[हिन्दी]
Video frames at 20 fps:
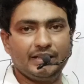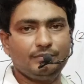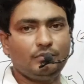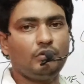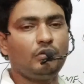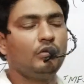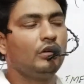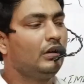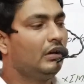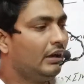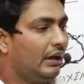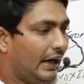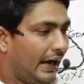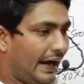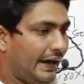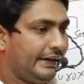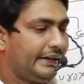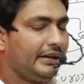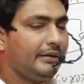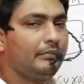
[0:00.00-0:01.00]
है वो
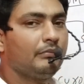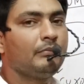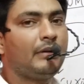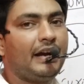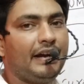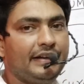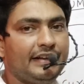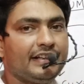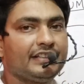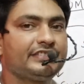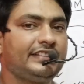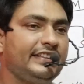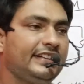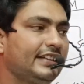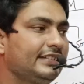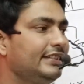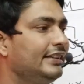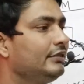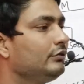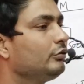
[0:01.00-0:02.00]
एंटीबायोटिक इसलिए
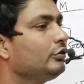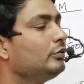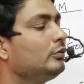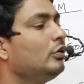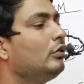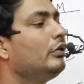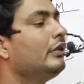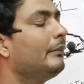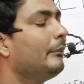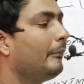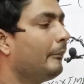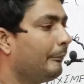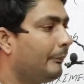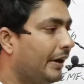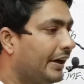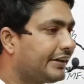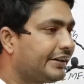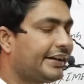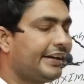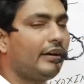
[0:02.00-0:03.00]
कहते हैं क्योंकि वो
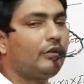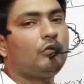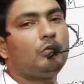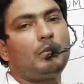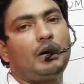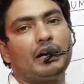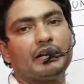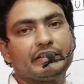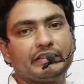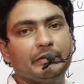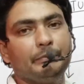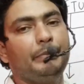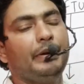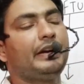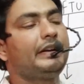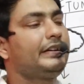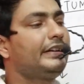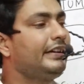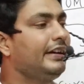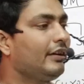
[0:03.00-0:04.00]
बैक्टीरिया को मारती है
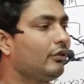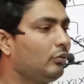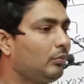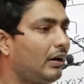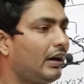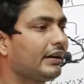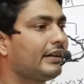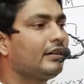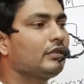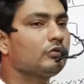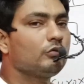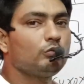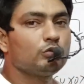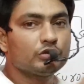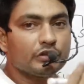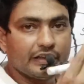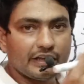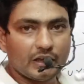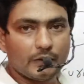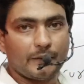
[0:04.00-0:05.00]
बैक्टीरिया को मारकर
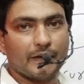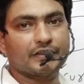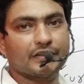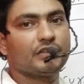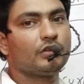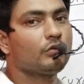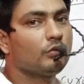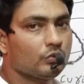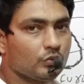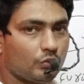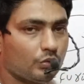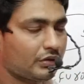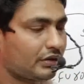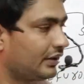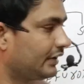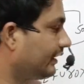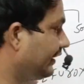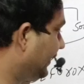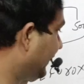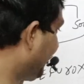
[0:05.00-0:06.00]
उस इन्फेक्शन को दूर
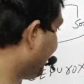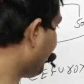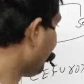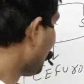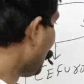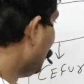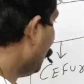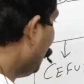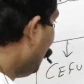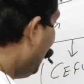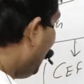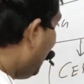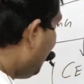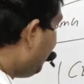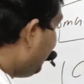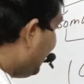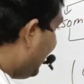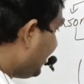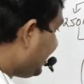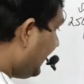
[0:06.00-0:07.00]
करती है
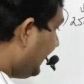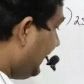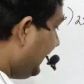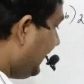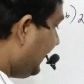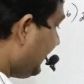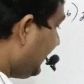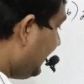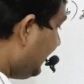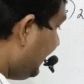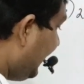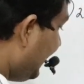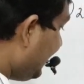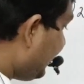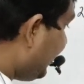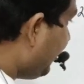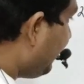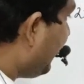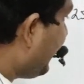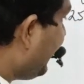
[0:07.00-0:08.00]
अब ऐसा नहीं है कि ये
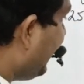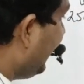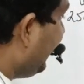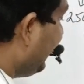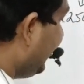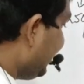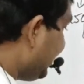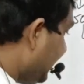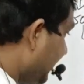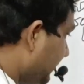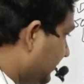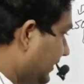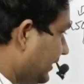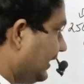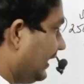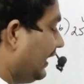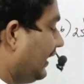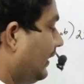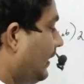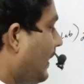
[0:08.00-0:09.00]
इससे बढ़िया ये इससे
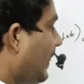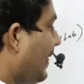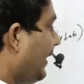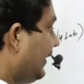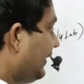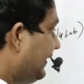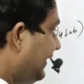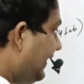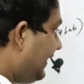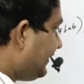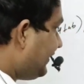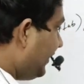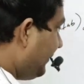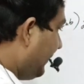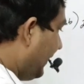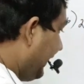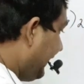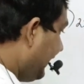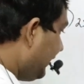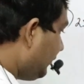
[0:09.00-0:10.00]
बढ़िया है ये इससे
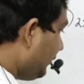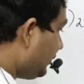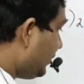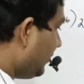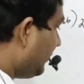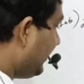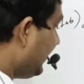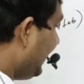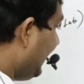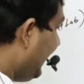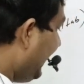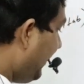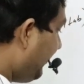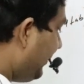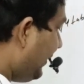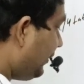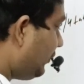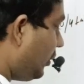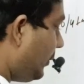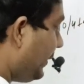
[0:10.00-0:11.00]
महंगी तो इससे बढ़िया है ये
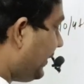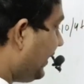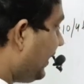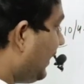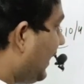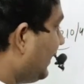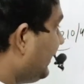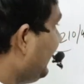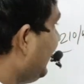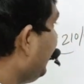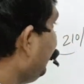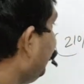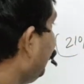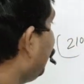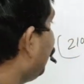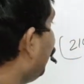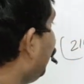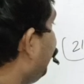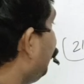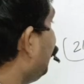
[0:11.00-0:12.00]
बीस रुपये की आती है ये
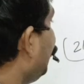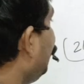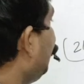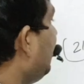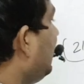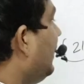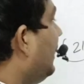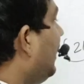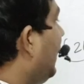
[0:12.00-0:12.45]
करीब करीब